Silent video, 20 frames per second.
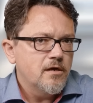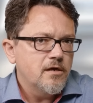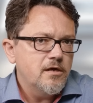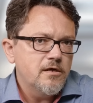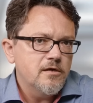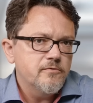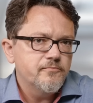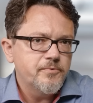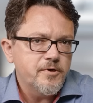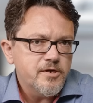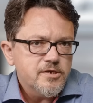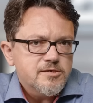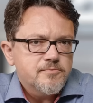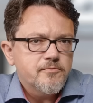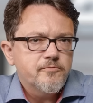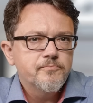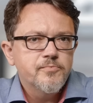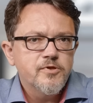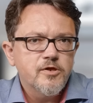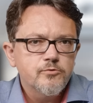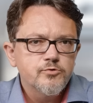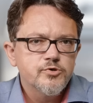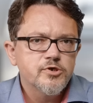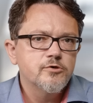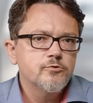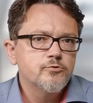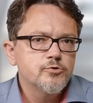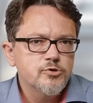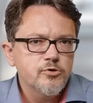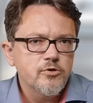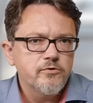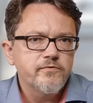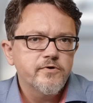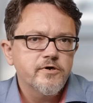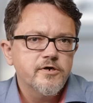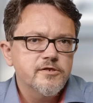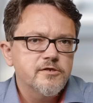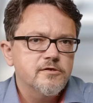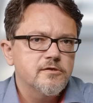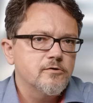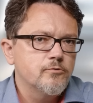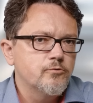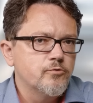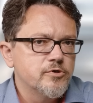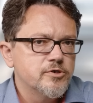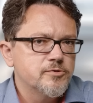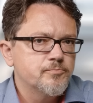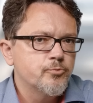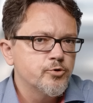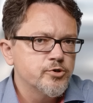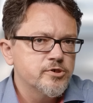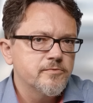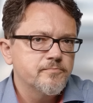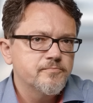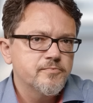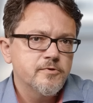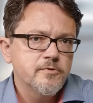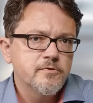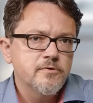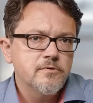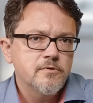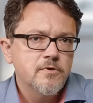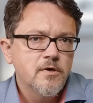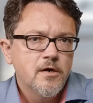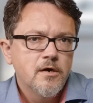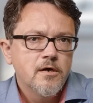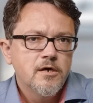И, в принципе, в белорусских условиях это такой способ э,